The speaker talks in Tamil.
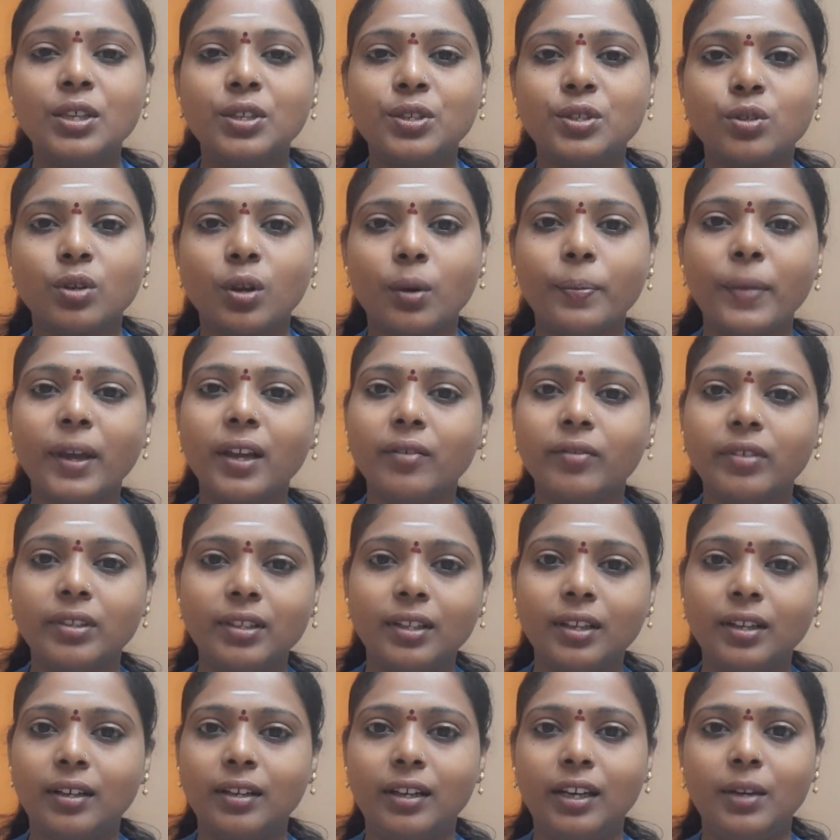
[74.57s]
ஸ்டொமக்
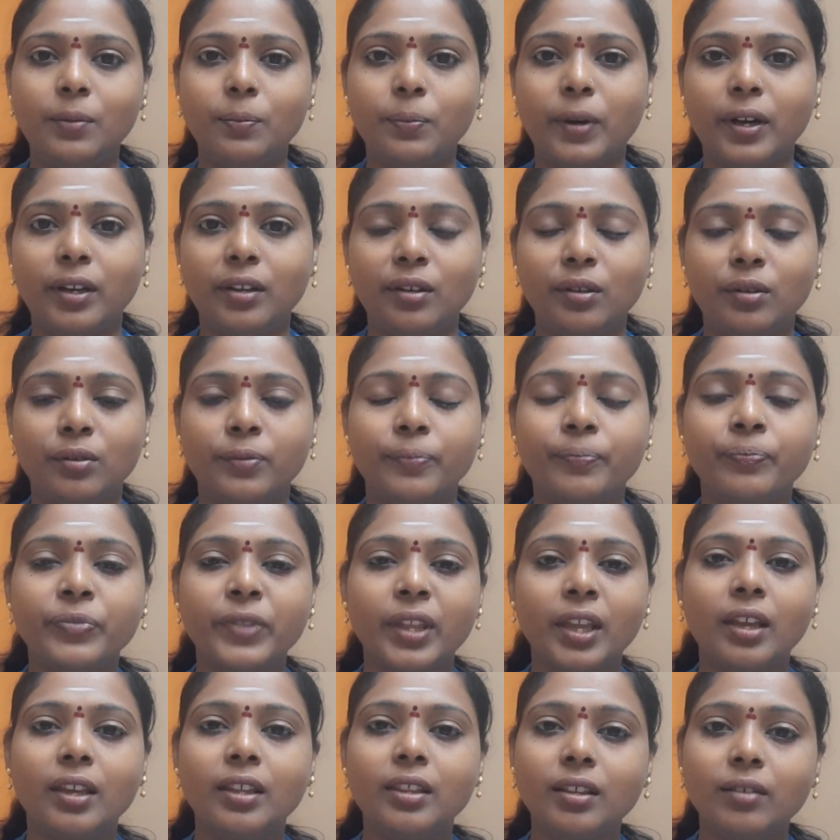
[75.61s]
வந்து க்ளீன் பண்ணிடணும்
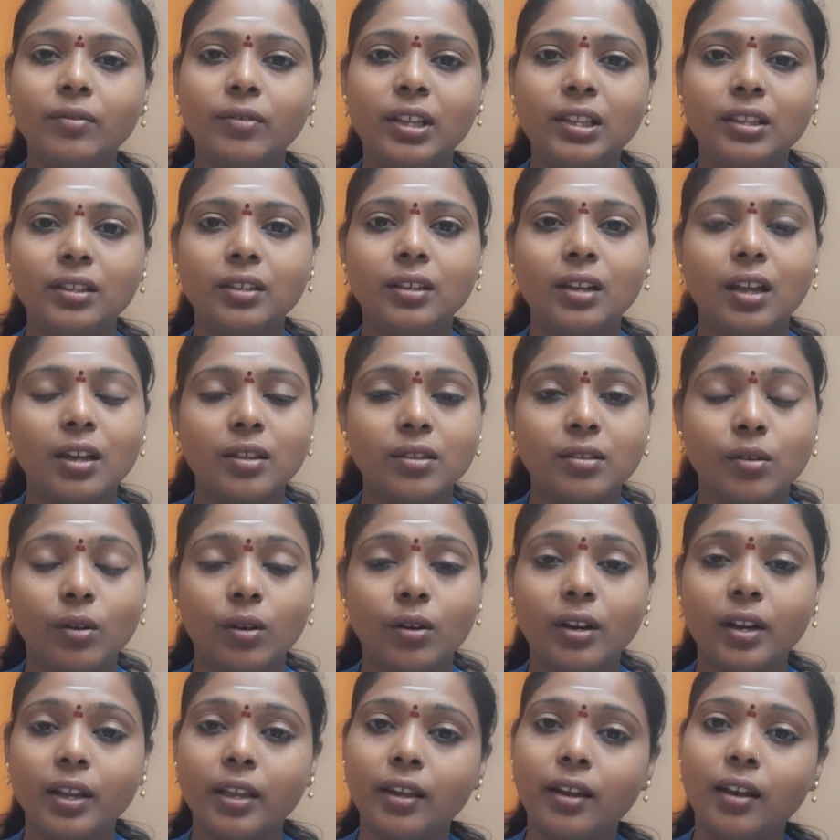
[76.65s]
இது வந்து நான்
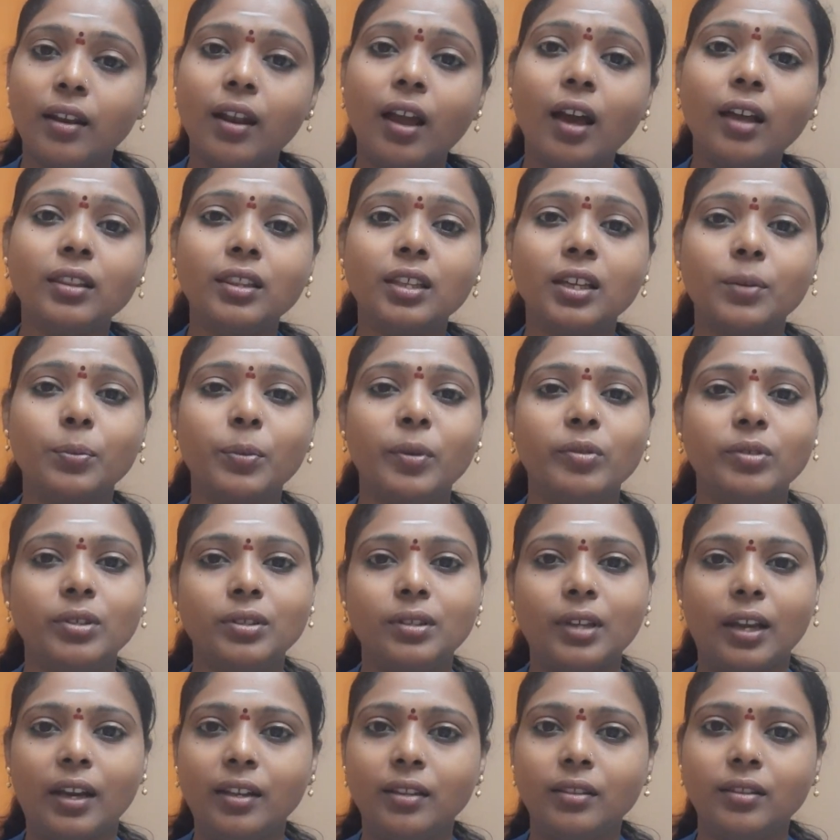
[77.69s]
சொல்கிற எல்லாத்துக்குமே வந்து
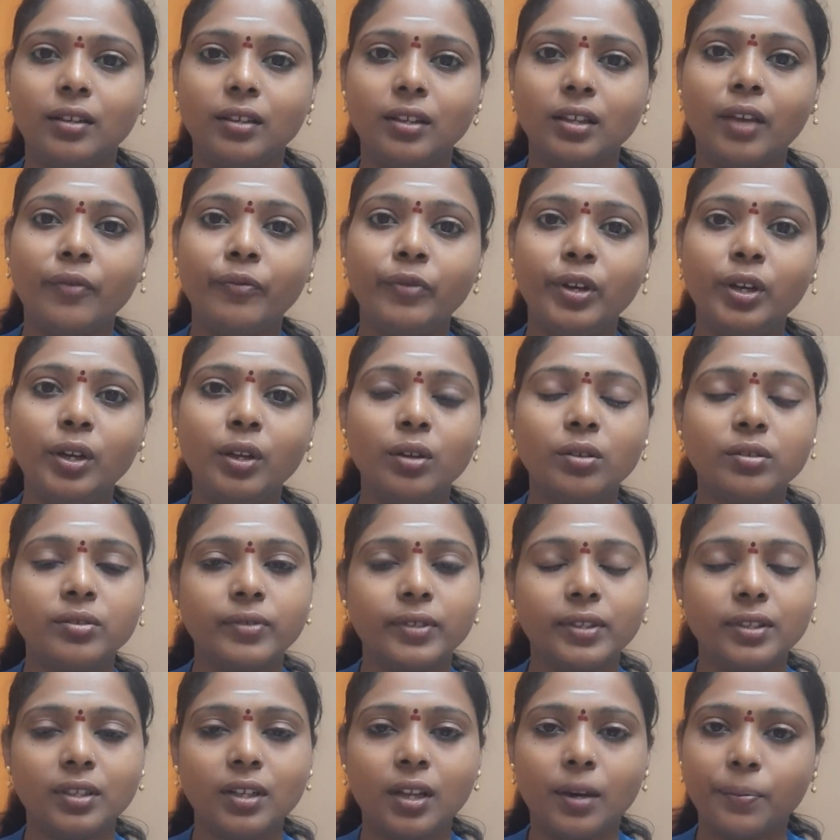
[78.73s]
தனித்தனியாக வீடியோஸ்
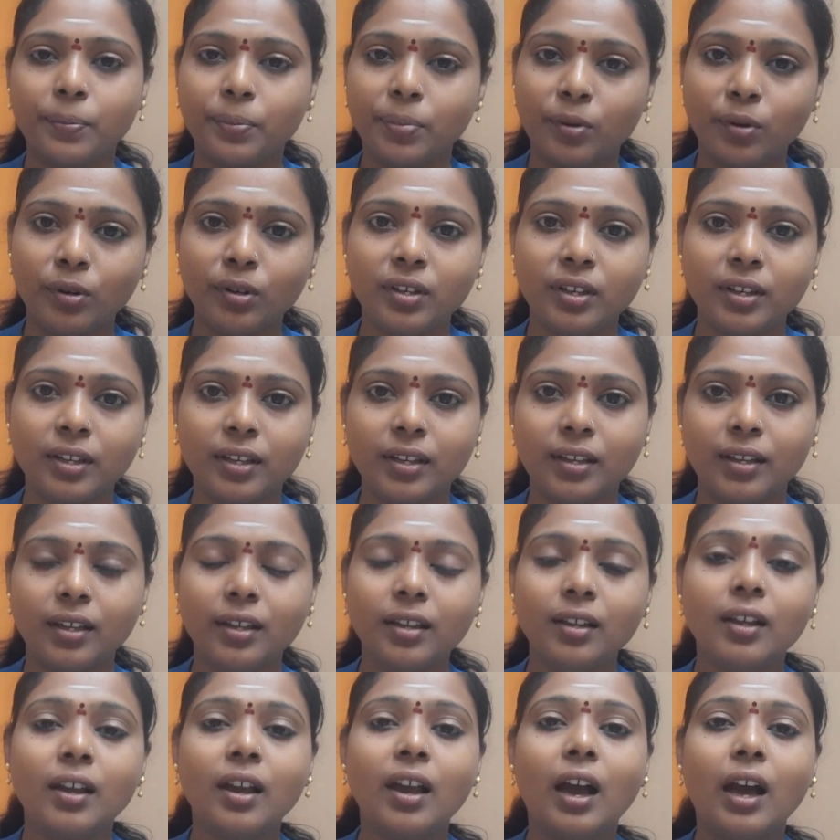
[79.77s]
வந்து நான் போட்டிருக்கேன்
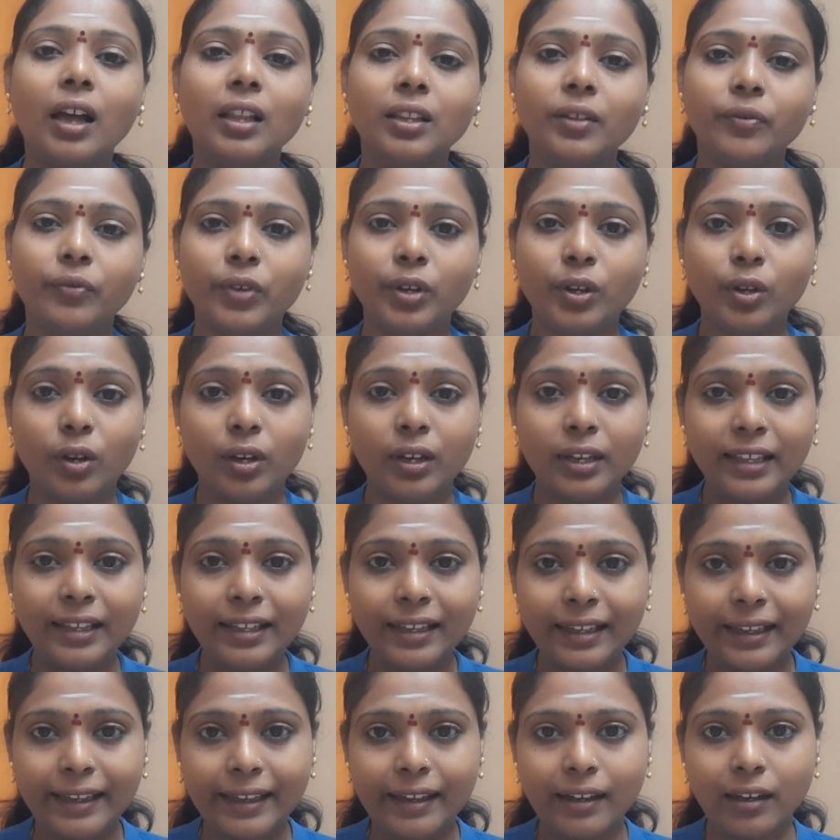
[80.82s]
அந்த வீடியோ
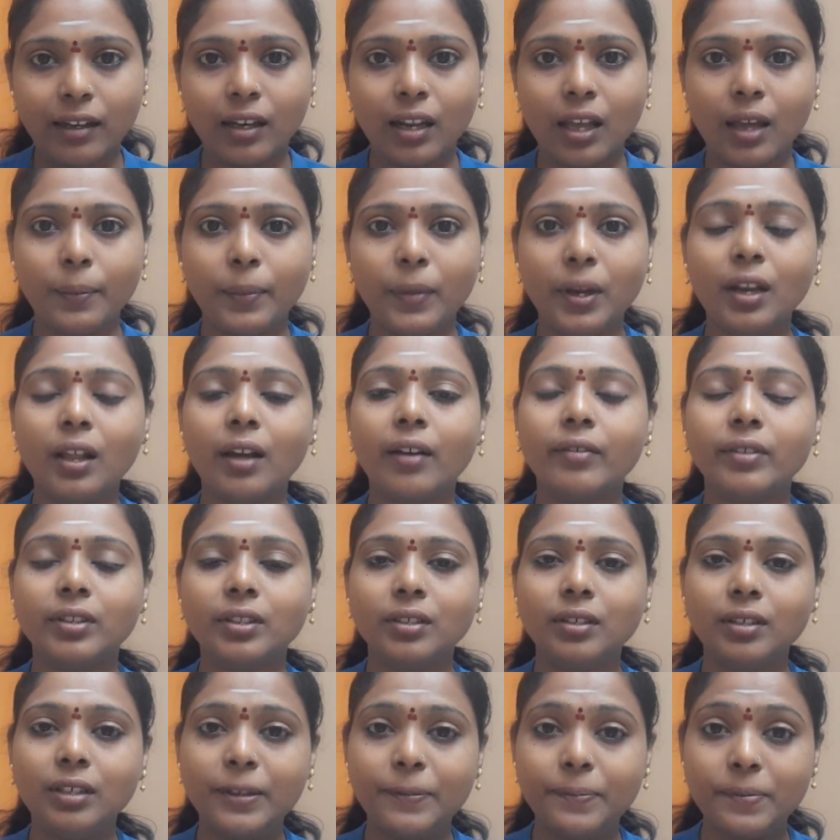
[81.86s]
லிங்க் எல்லாமே நான்
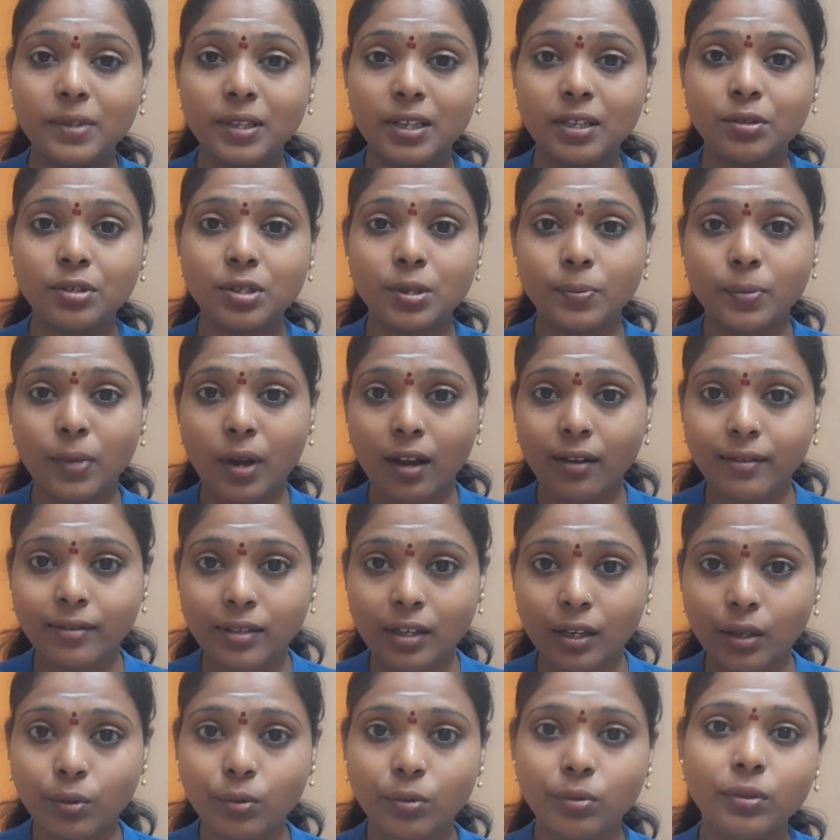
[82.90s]
வந்து டிஸ்கிரிப்ஷன்
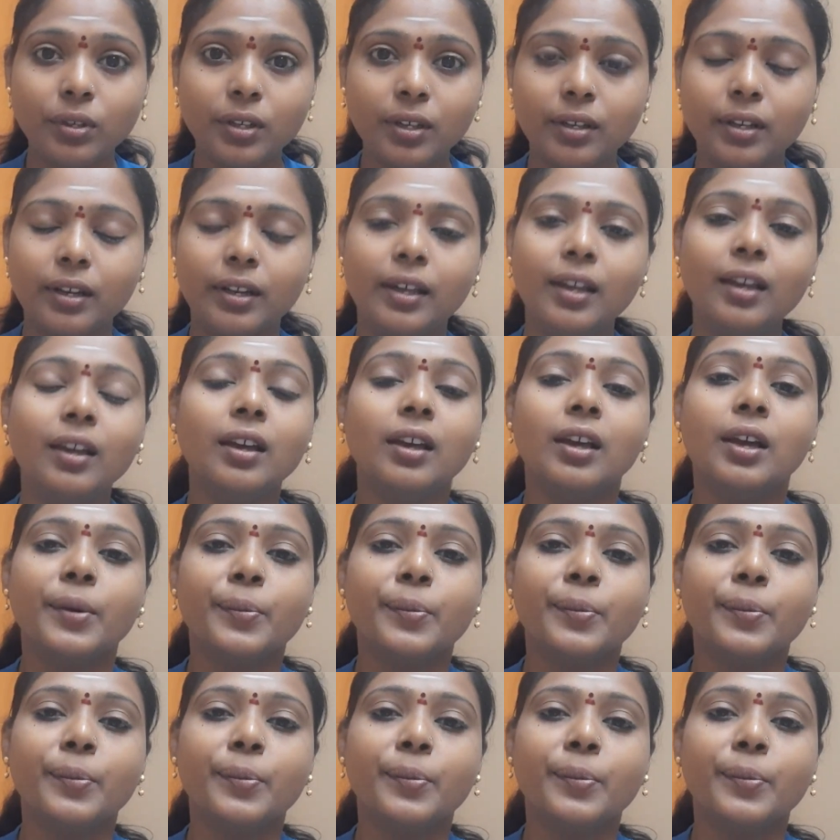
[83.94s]
பாக்ஸில் கொடுக்குறேன்